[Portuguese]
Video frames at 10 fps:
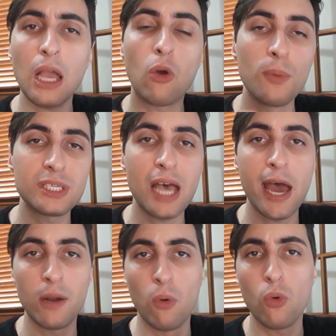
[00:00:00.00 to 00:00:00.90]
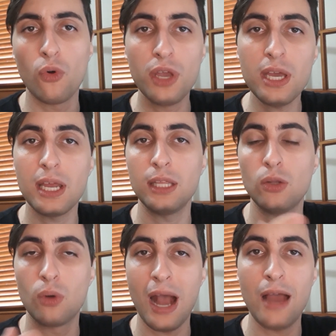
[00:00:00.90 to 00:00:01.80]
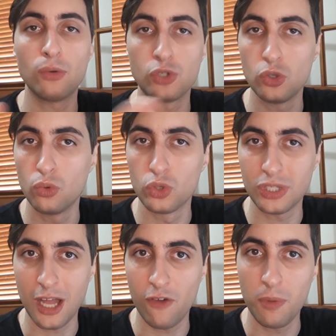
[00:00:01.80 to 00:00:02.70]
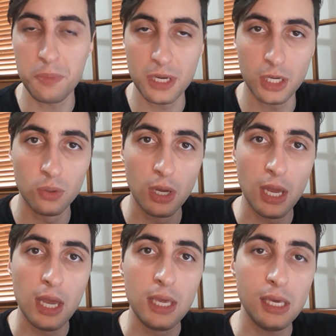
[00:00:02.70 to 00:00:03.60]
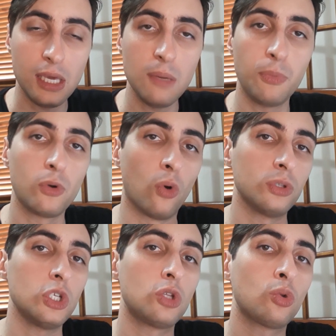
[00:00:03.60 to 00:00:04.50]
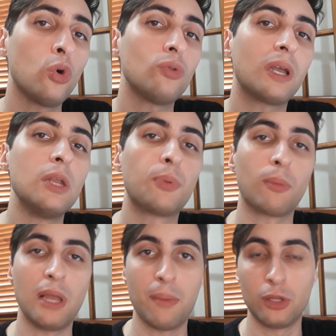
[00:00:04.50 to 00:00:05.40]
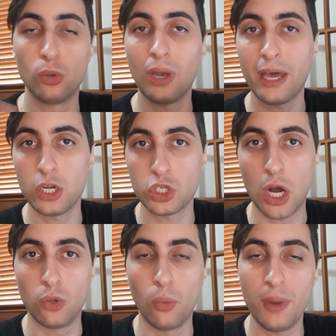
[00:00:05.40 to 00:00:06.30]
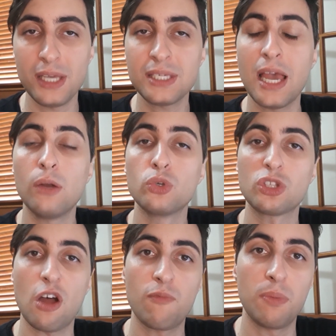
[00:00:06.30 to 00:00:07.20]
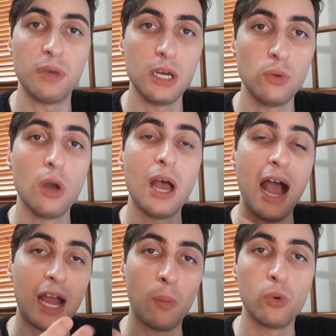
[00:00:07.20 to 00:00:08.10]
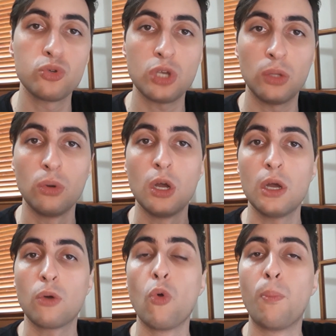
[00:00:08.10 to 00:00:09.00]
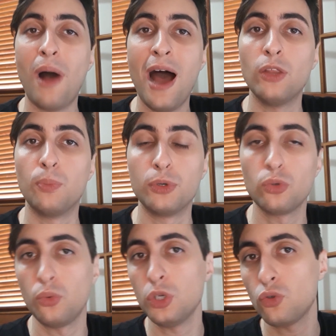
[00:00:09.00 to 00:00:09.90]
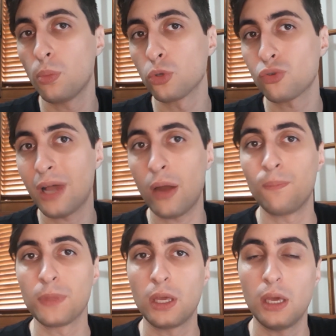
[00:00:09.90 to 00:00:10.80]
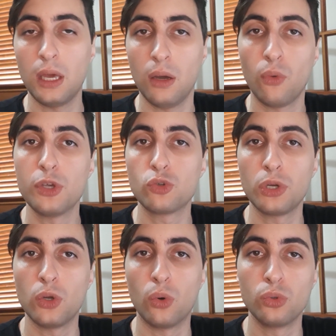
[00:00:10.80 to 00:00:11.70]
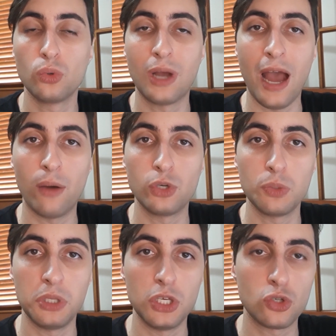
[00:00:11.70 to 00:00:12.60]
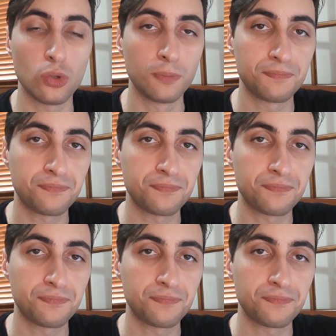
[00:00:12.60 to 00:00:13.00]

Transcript: começaram a ocorrer entre o Carlos e o Gustavo Bebiano, e aí, por conta de todo aquele problema do Laranjal do PSL, Gustavo Bebiano acabou sendo culpado por tudo isso e Bolsonaro é, o exonerou do cargo de ministro,